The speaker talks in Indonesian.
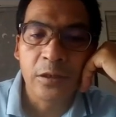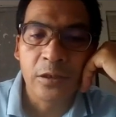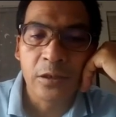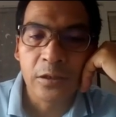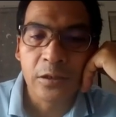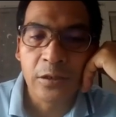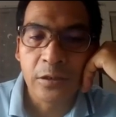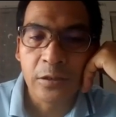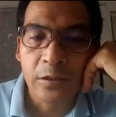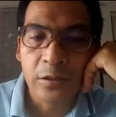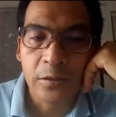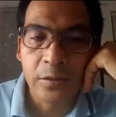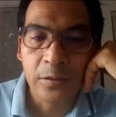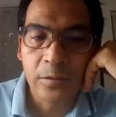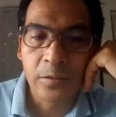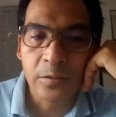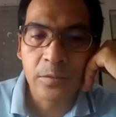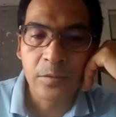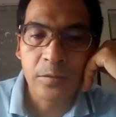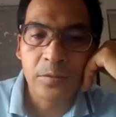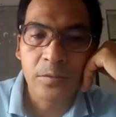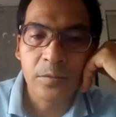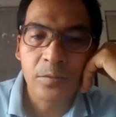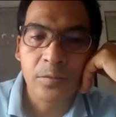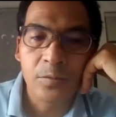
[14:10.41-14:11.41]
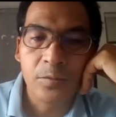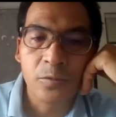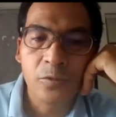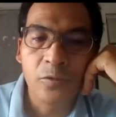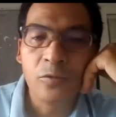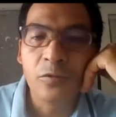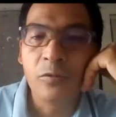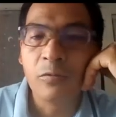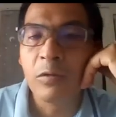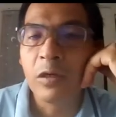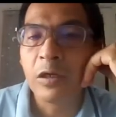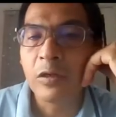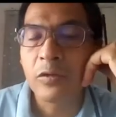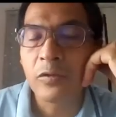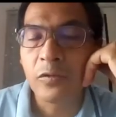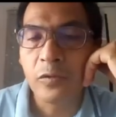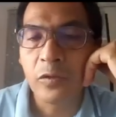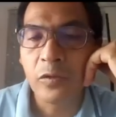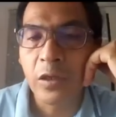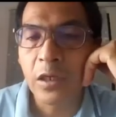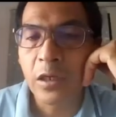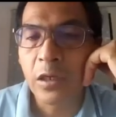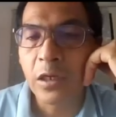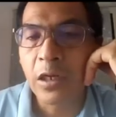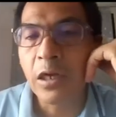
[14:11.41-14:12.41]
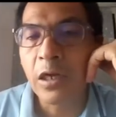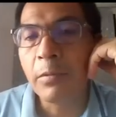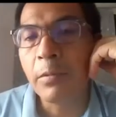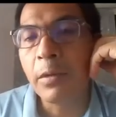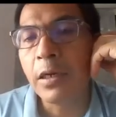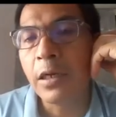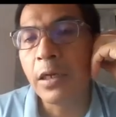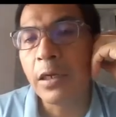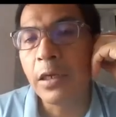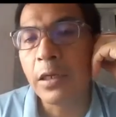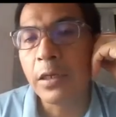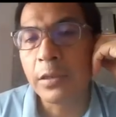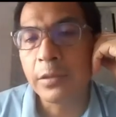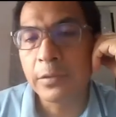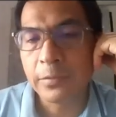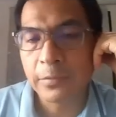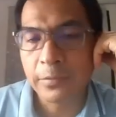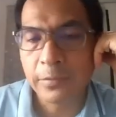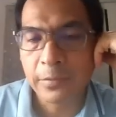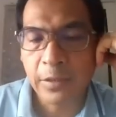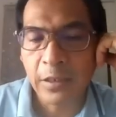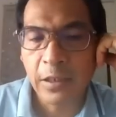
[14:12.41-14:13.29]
dan butuh waktu yang lama.